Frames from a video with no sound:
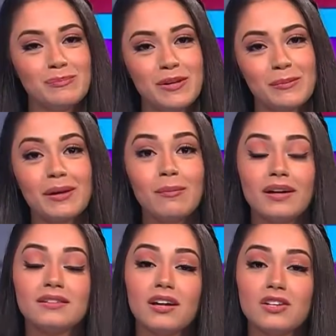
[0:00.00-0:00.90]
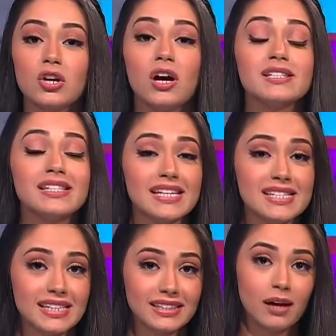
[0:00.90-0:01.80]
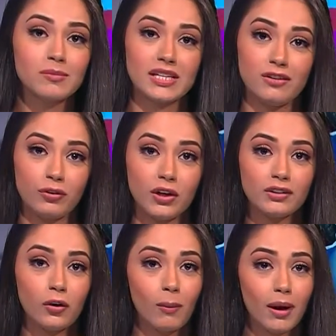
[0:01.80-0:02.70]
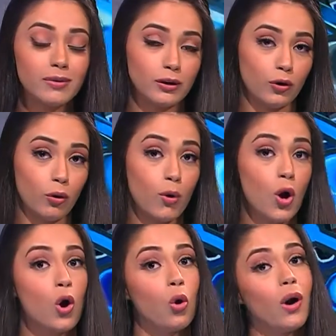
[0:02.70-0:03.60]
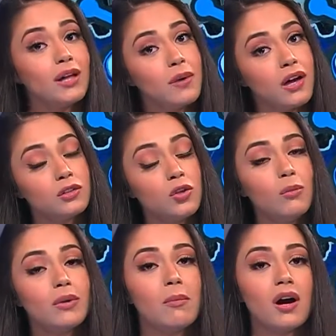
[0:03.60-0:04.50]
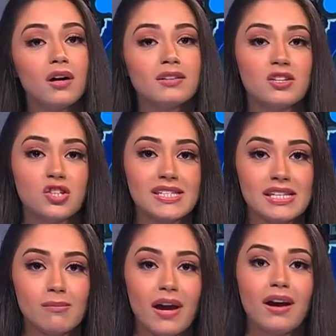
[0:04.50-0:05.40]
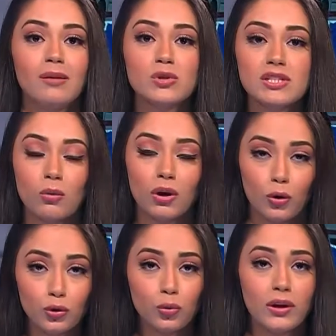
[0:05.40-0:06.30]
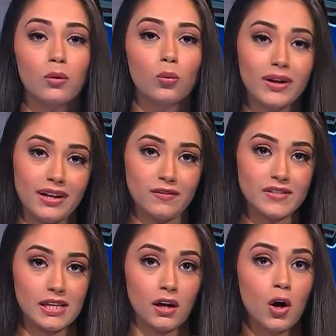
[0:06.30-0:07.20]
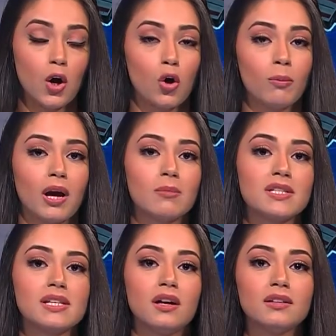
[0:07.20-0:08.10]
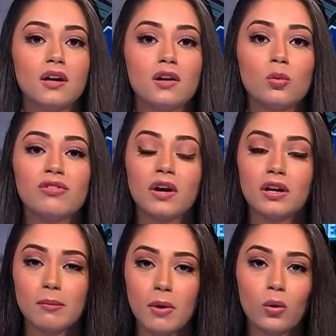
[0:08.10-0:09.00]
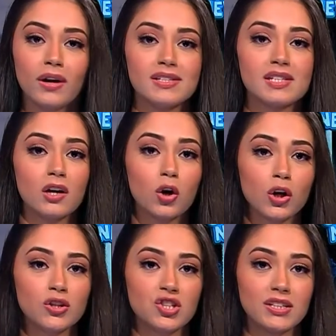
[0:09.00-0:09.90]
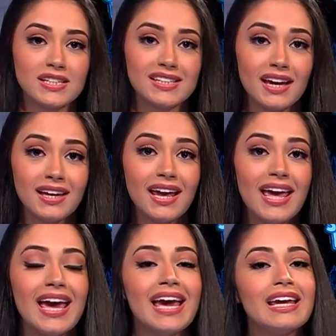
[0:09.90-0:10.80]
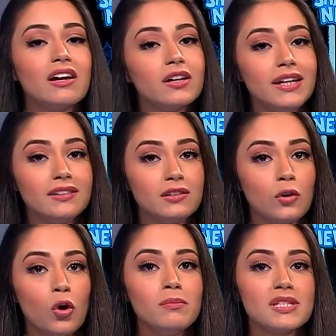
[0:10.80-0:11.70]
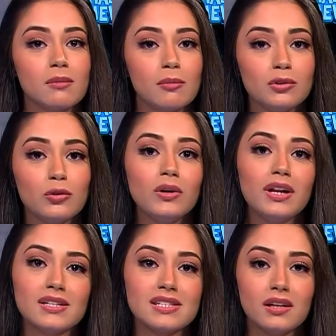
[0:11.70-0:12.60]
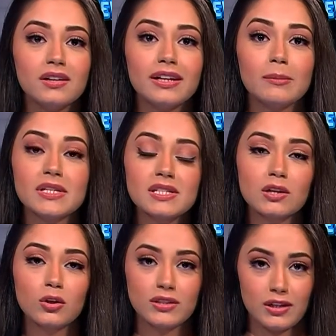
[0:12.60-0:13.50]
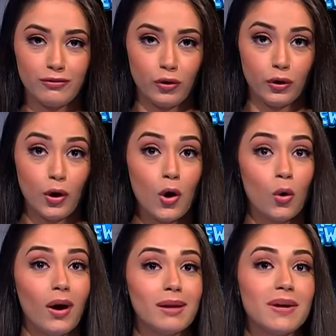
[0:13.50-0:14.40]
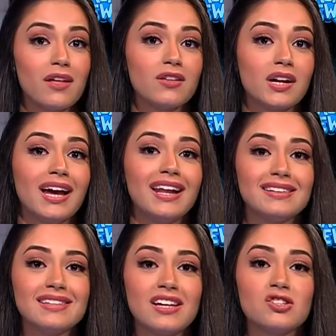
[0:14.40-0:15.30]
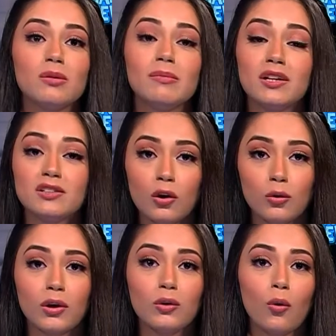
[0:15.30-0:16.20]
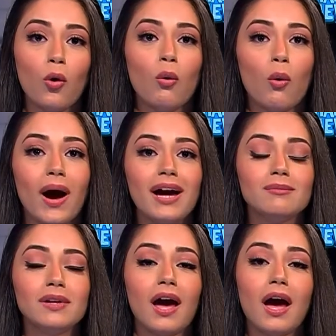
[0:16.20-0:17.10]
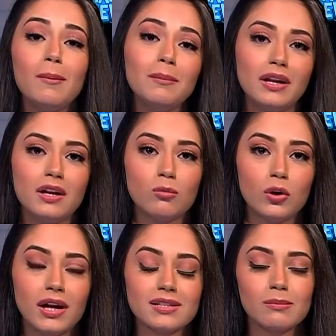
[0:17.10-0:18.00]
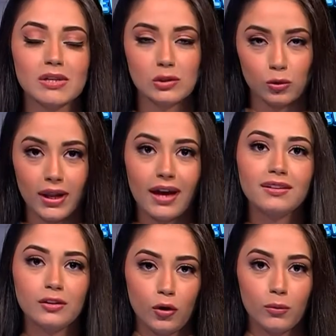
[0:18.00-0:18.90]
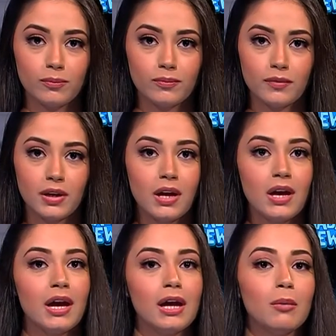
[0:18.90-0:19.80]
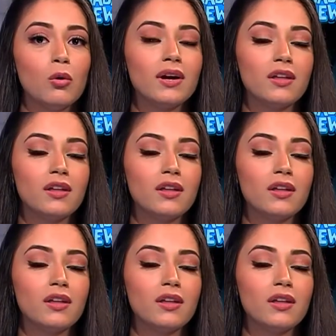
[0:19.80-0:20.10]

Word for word: بميل بعض الأشخاص لاستخدام تليفوناتهم قبل النوم وهذا بعرضهم لمخاطر جسيمة على المستوى العضوي والنفسي ومن أبرز الأضرار وفقا لموقع سايكولوجي توداي هي قلة النوم بسبب الضوء الأزرق اللي بيصدره التليفون وهذا بيأثر على إنتاج الميلاتونين وهو واحد من أهم الهرمونات المسؤولة عن النوم الموقع